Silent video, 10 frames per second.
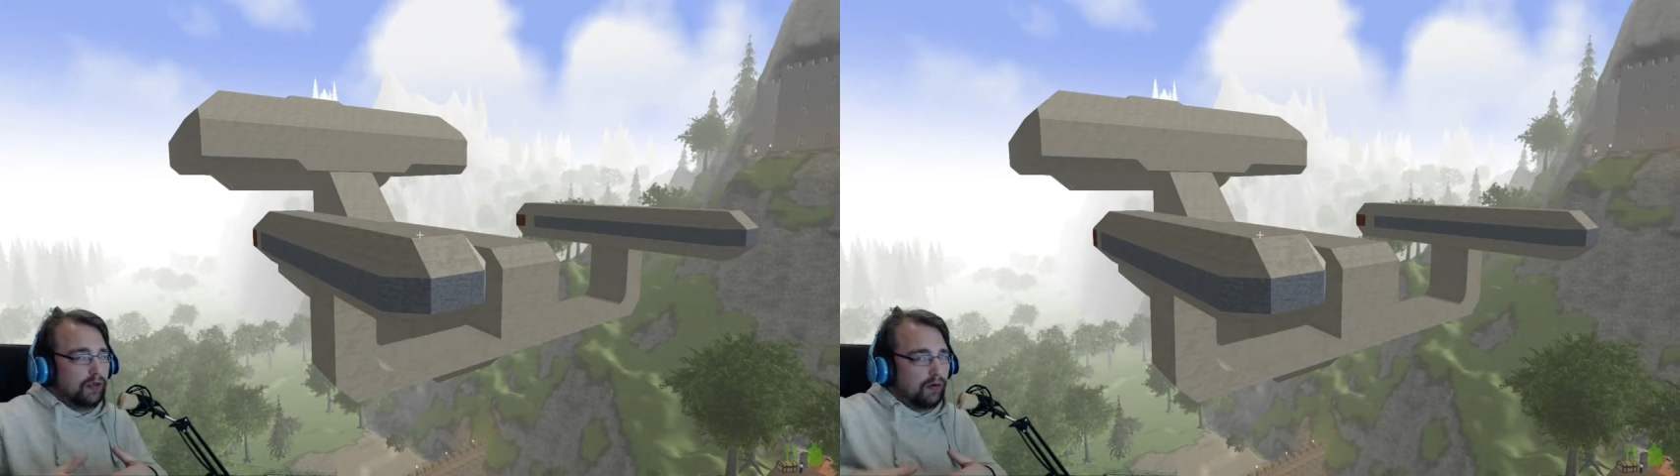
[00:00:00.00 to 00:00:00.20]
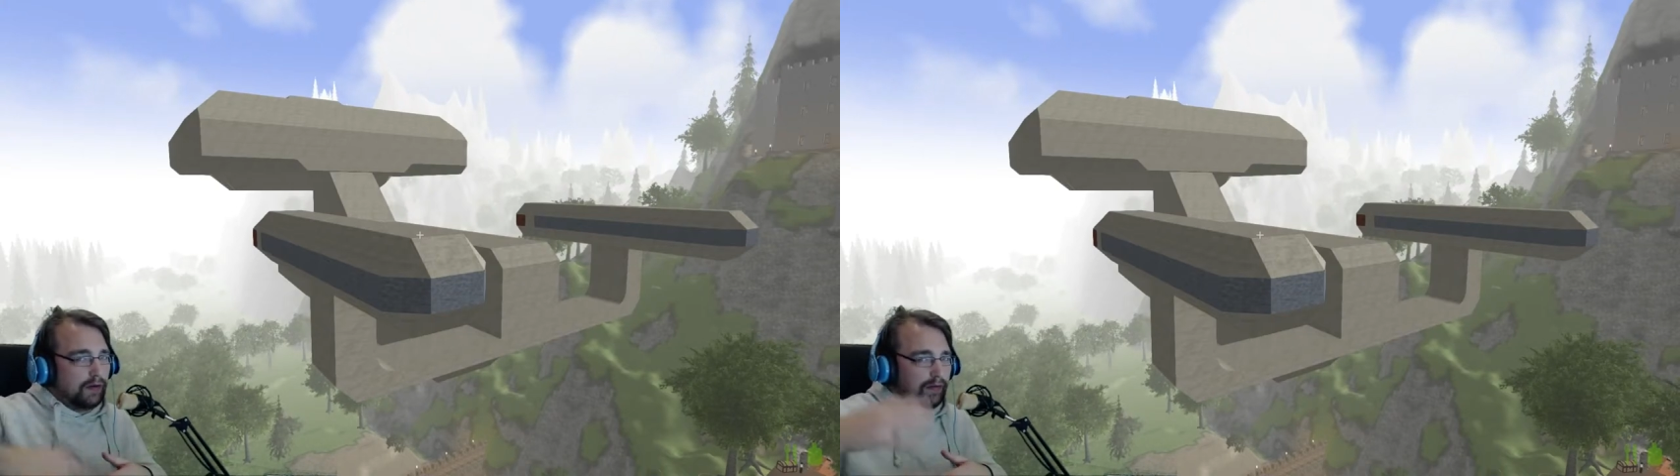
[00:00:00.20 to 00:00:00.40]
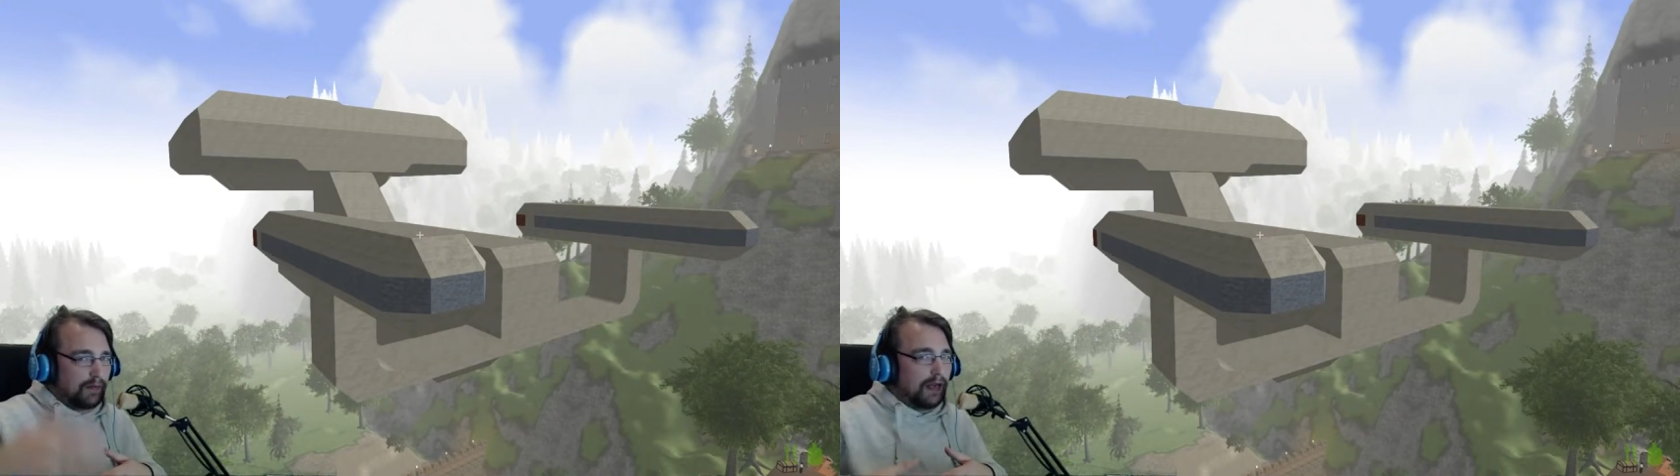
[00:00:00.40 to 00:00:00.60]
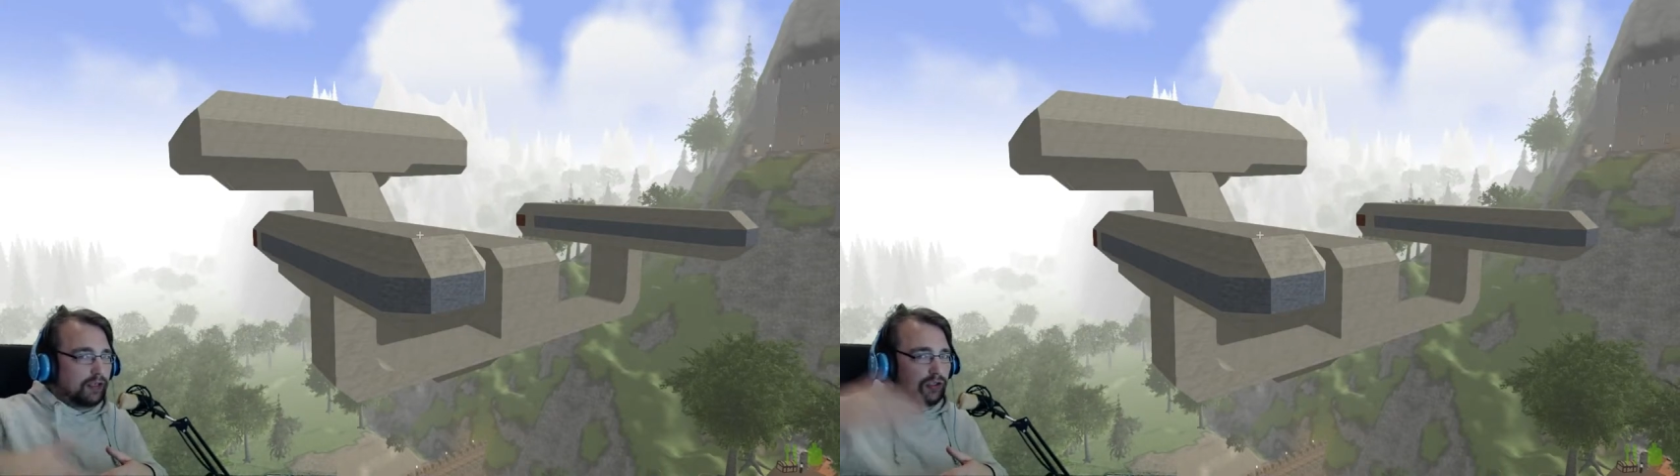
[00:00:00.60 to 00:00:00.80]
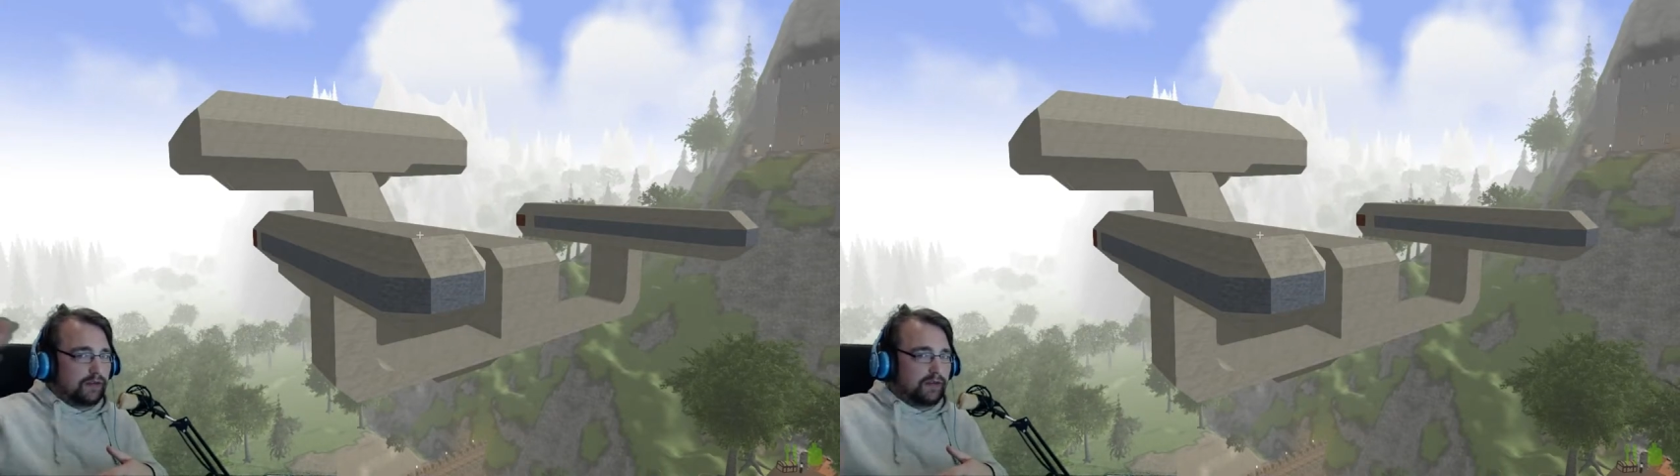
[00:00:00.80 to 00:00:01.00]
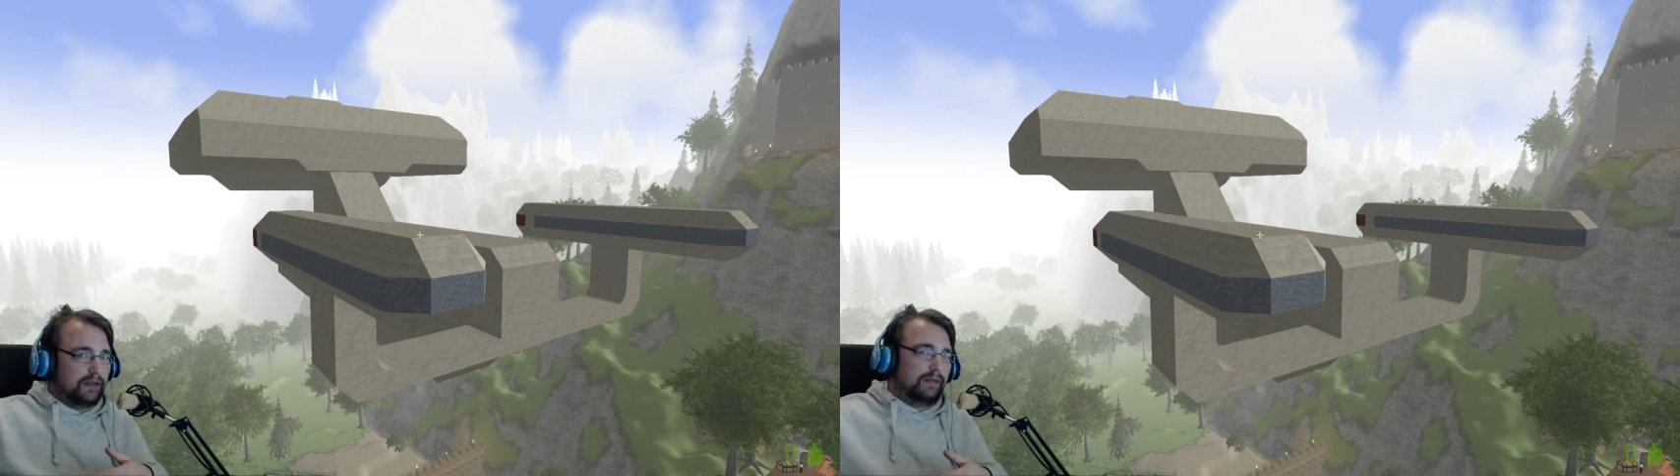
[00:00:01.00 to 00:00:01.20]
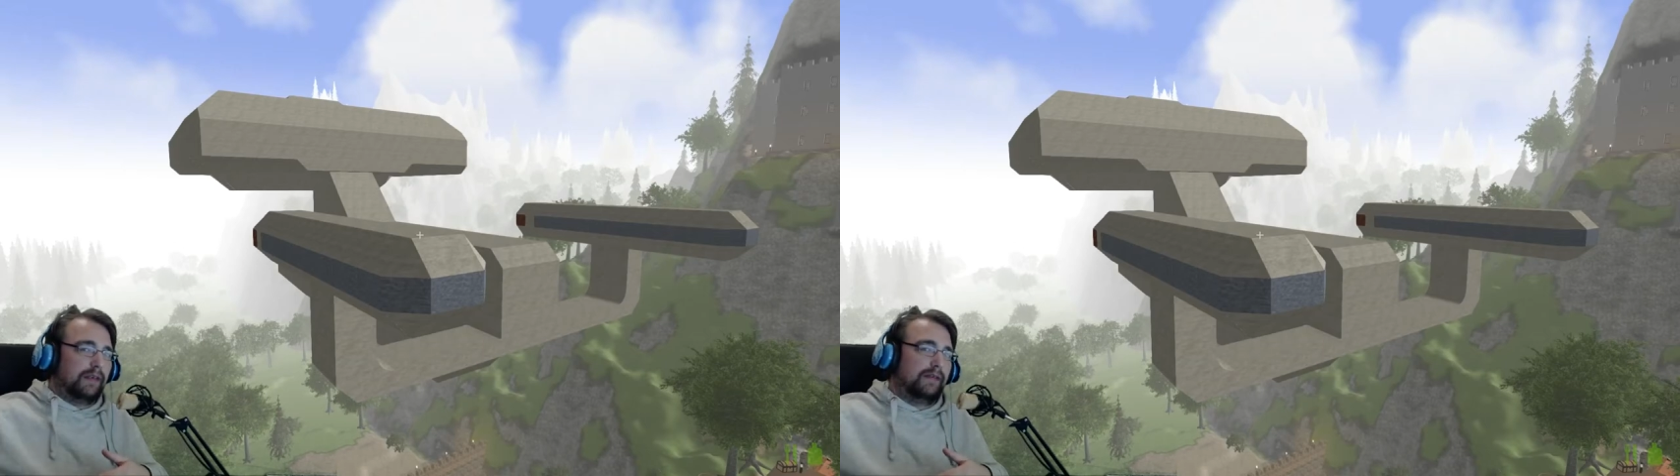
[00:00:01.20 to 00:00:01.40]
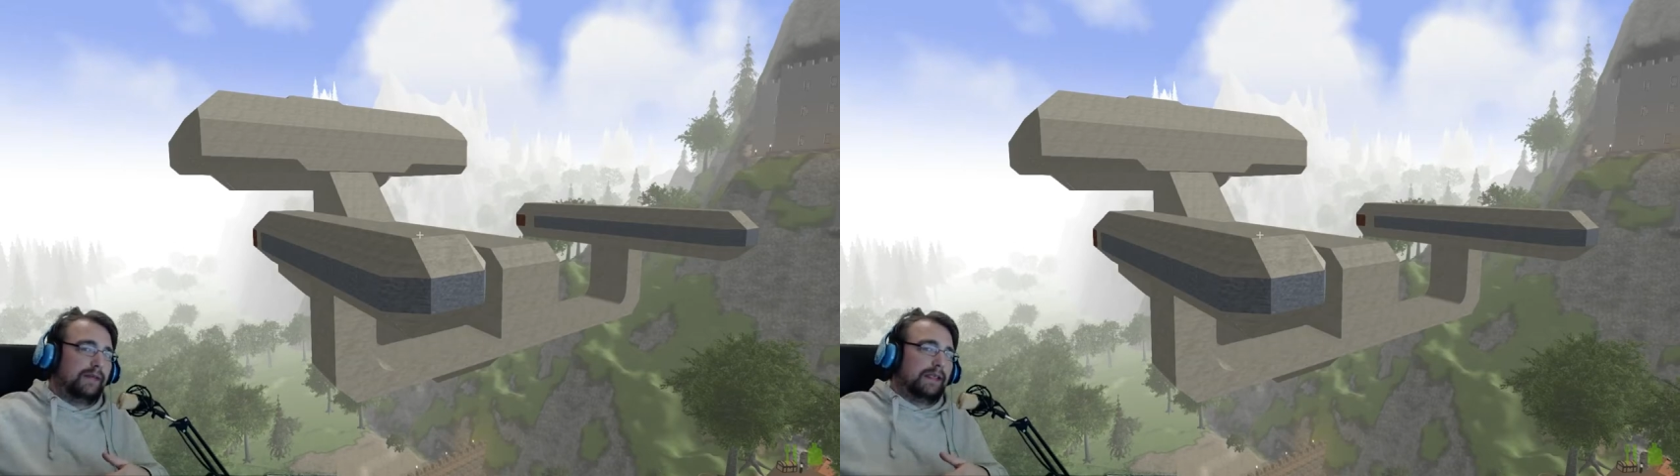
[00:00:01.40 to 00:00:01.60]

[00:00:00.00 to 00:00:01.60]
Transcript: und jetzt im Anschluss immer